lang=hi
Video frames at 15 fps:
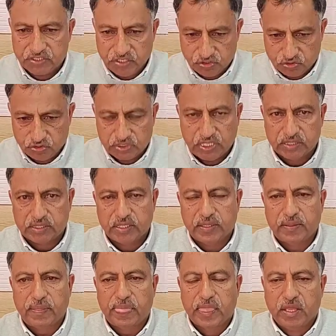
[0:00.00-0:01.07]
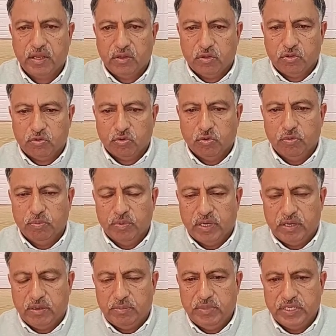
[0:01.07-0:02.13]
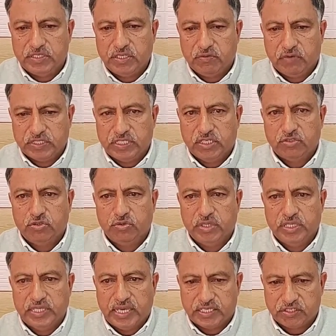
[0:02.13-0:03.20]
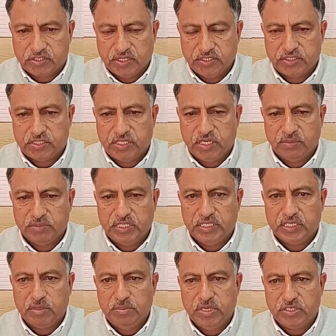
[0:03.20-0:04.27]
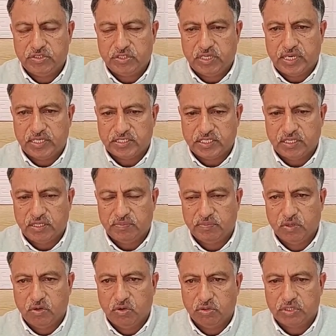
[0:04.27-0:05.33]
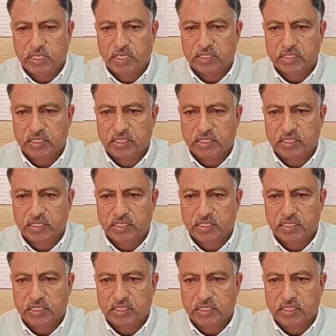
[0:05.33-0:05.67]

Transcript: एक्सीडेंट्स हो जाते हैं तो बेसिक वजह जो इन एक्सीडेंट्स की हमने देखी बेशतर ऐसा होता